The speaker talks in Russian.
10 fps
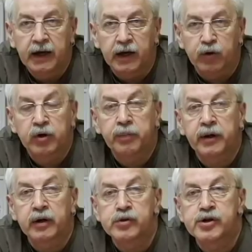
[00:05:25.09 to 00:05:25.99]
Люди
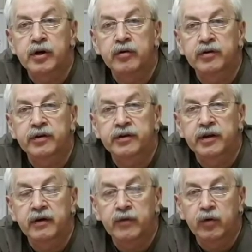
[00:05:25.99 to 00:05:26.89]
переключаются с
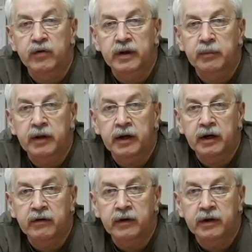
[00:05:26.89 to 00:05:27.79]
Соловьева на
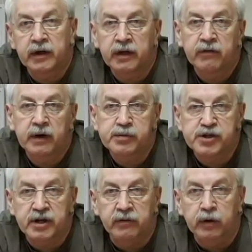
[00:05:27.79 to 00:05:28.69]
Малахова или
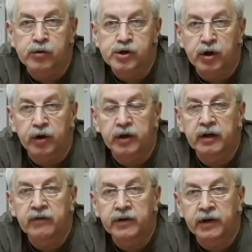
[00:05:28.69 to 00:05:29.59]
вообще выключают
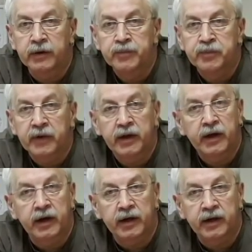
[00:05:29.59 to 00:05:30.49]
телевизор и,
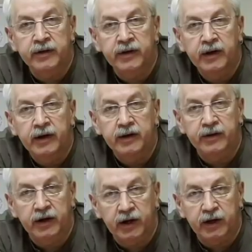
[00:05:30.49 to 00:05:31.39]
наконец,
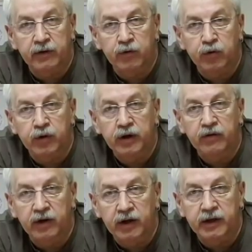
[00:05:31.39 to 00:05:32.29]
заглядывают в
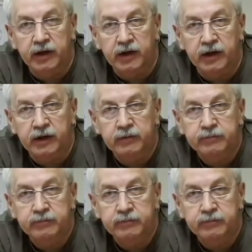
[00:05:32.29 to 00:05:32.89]
холодильник.